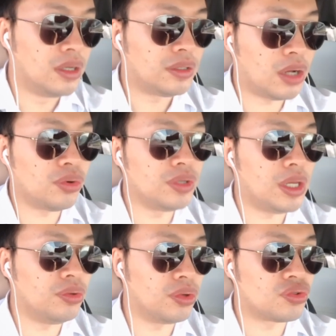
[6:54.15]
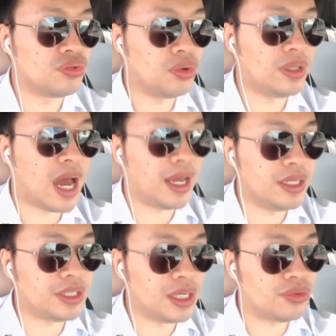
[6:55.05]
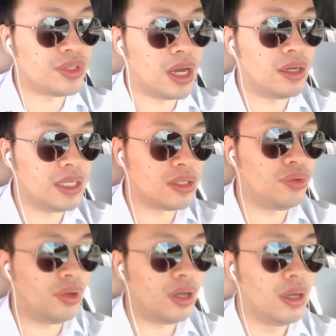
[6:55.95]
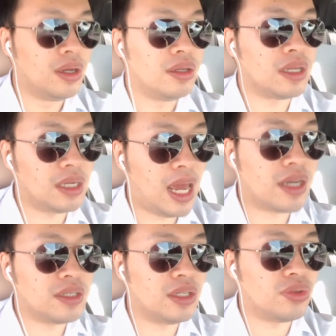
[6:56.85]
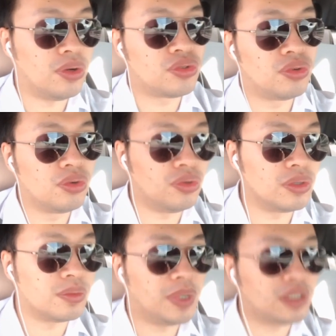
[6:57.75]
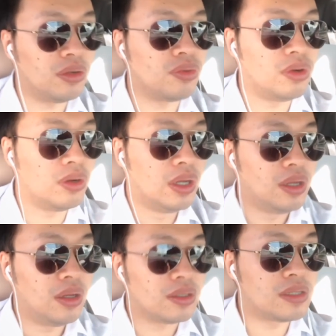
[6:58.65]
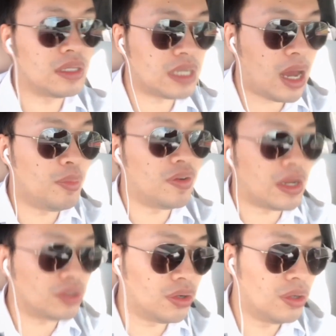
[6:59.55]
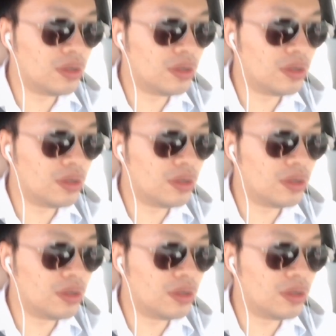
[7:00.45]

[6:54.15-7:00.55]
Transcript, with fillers: 当中引用的数据哪一些，就像类似于你 like 这种中共什么特工刺杀孟晚舟，